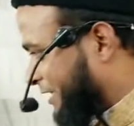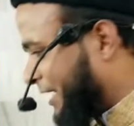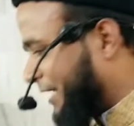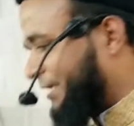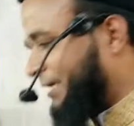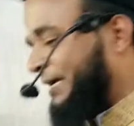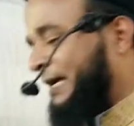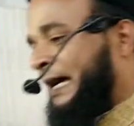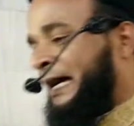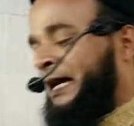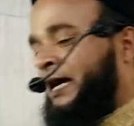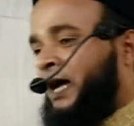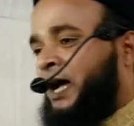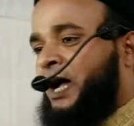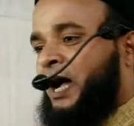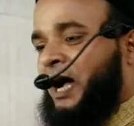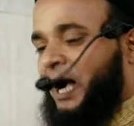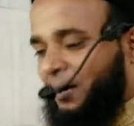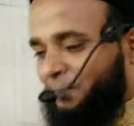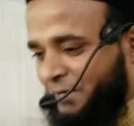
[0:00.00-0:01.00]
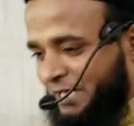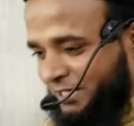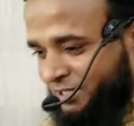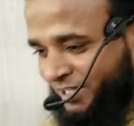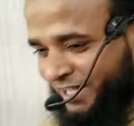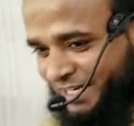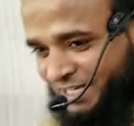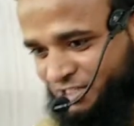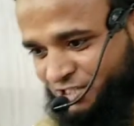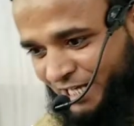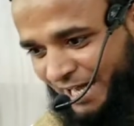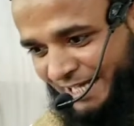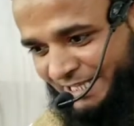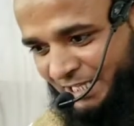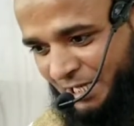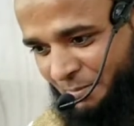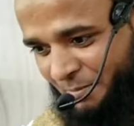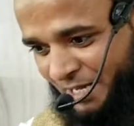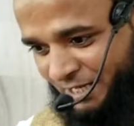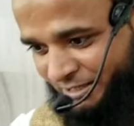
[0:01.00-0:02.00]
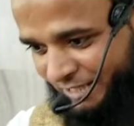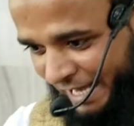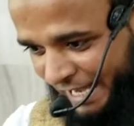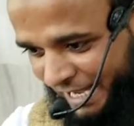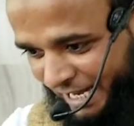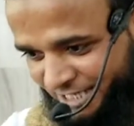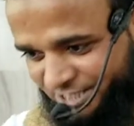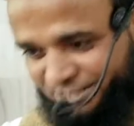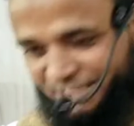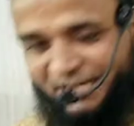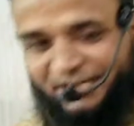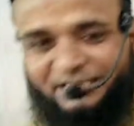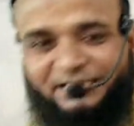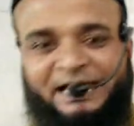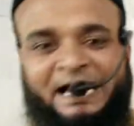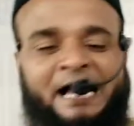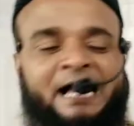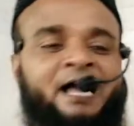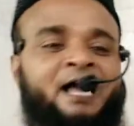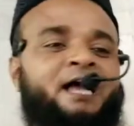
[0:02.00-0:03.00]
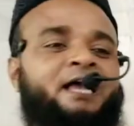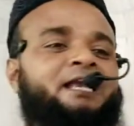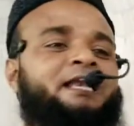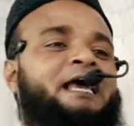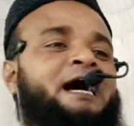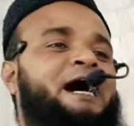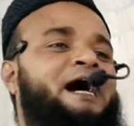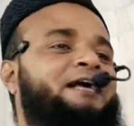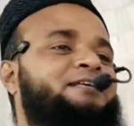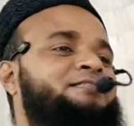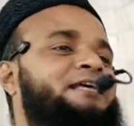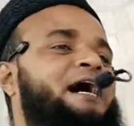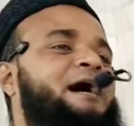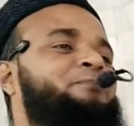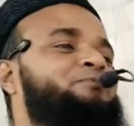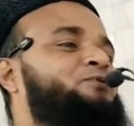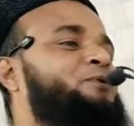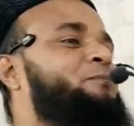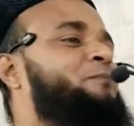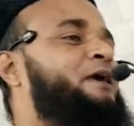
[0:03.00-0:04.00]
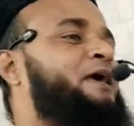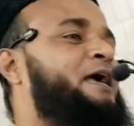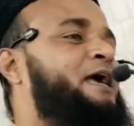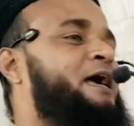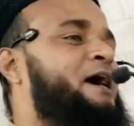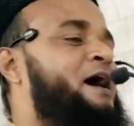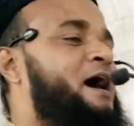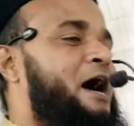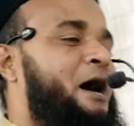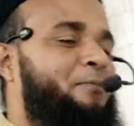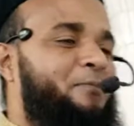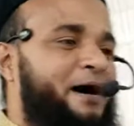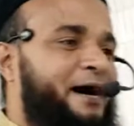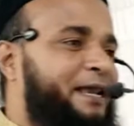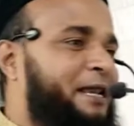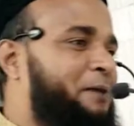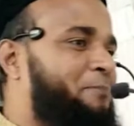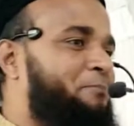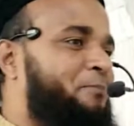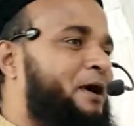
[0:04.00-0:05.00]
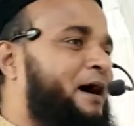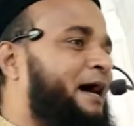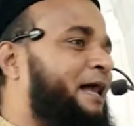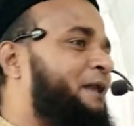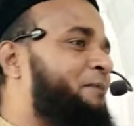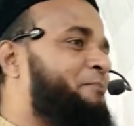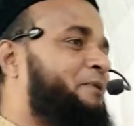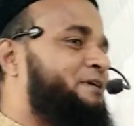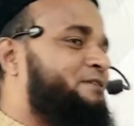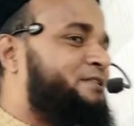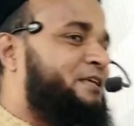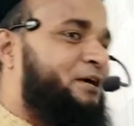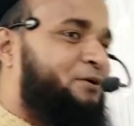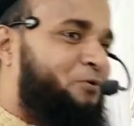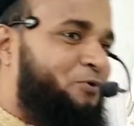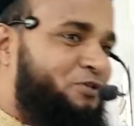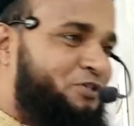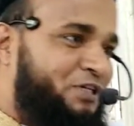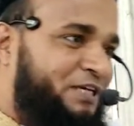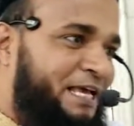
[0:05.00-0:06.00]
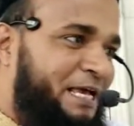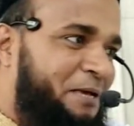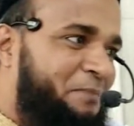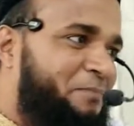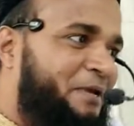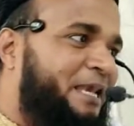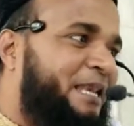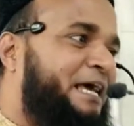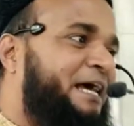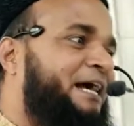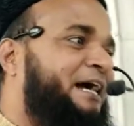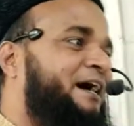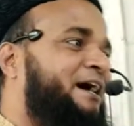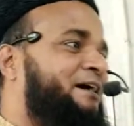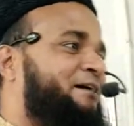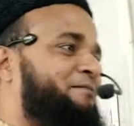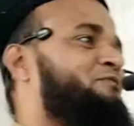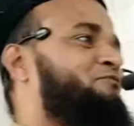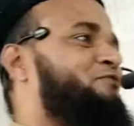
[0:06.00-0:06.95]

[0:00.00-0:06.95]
दे दिया है हमने तेरी शादी में इतना खर्च कर दिया है लिहाजा अब तुम्हें हमारे माल में से कुछ नहीं मिलेगा